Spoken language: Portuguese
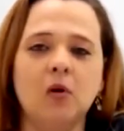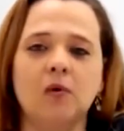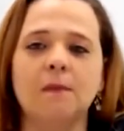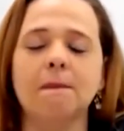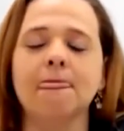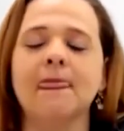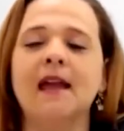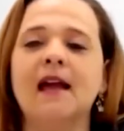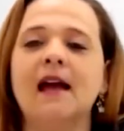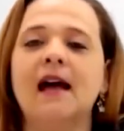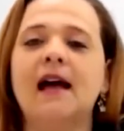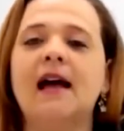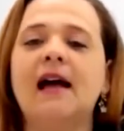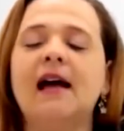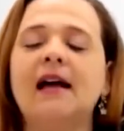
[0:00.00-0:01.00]
Bom,
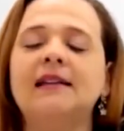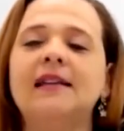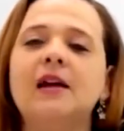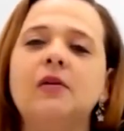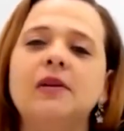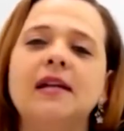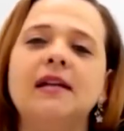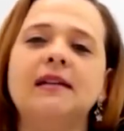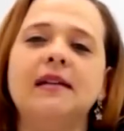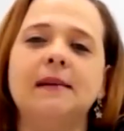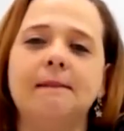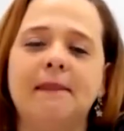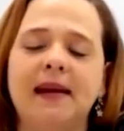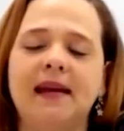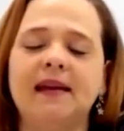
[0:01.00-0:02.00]
a teoria
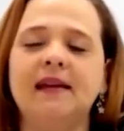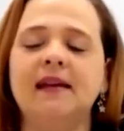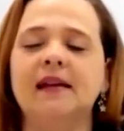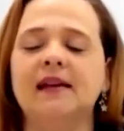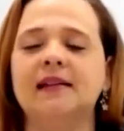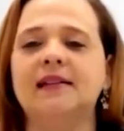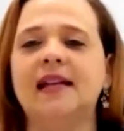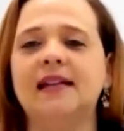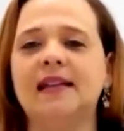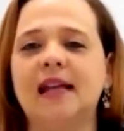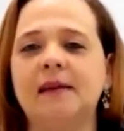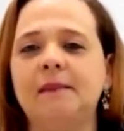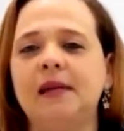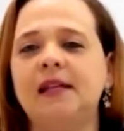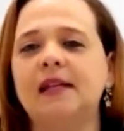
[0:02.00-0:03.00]
também
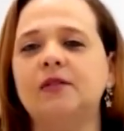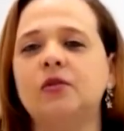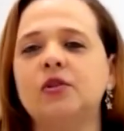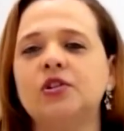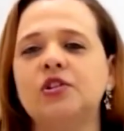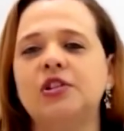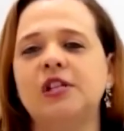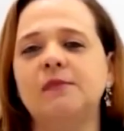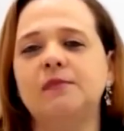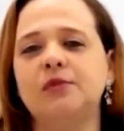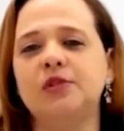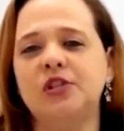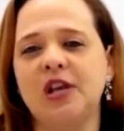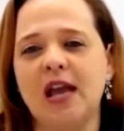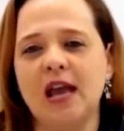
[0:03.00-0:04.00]
determina dois
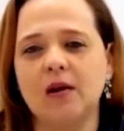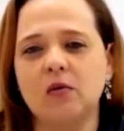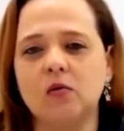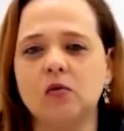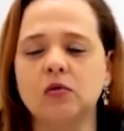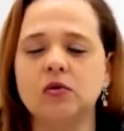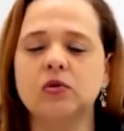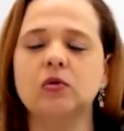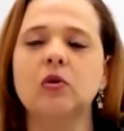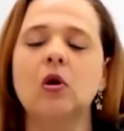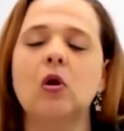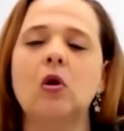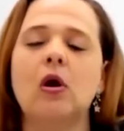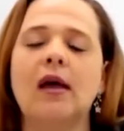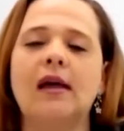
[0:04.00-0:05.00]
tipos de recurso
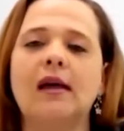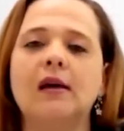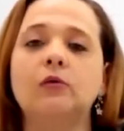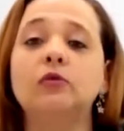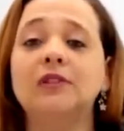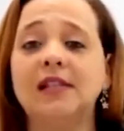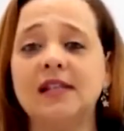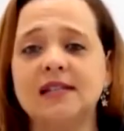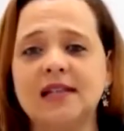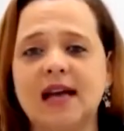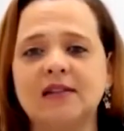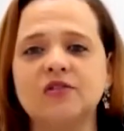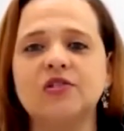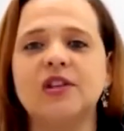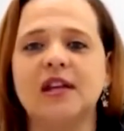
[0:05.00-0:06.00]
é,
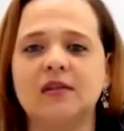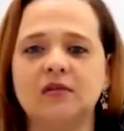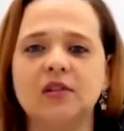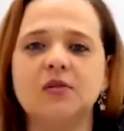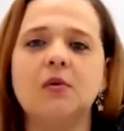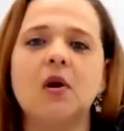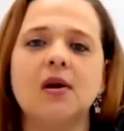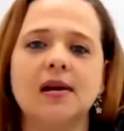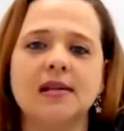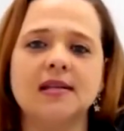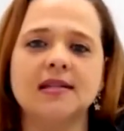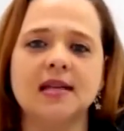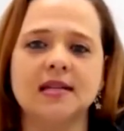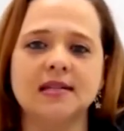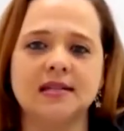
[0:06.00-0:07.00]
utilizados dentro de uma
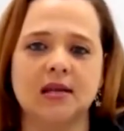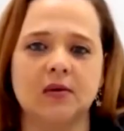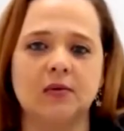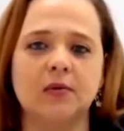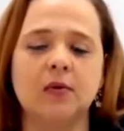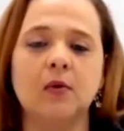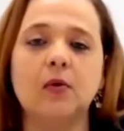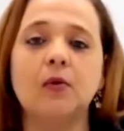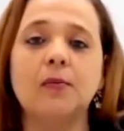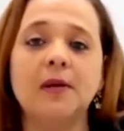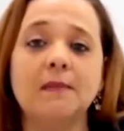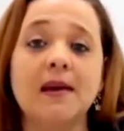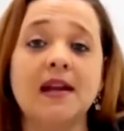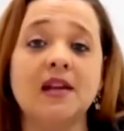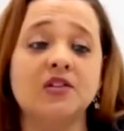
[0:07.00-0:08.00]
organização. O
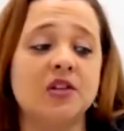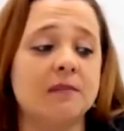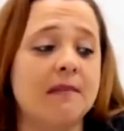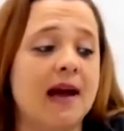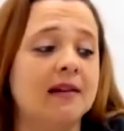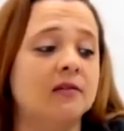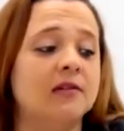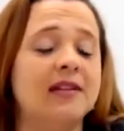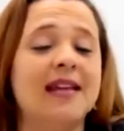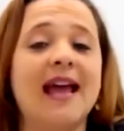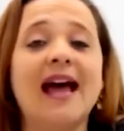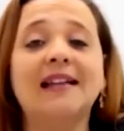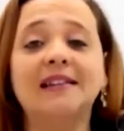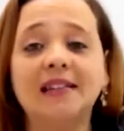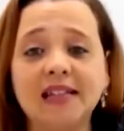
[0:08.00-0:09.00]
primeiro é chamado de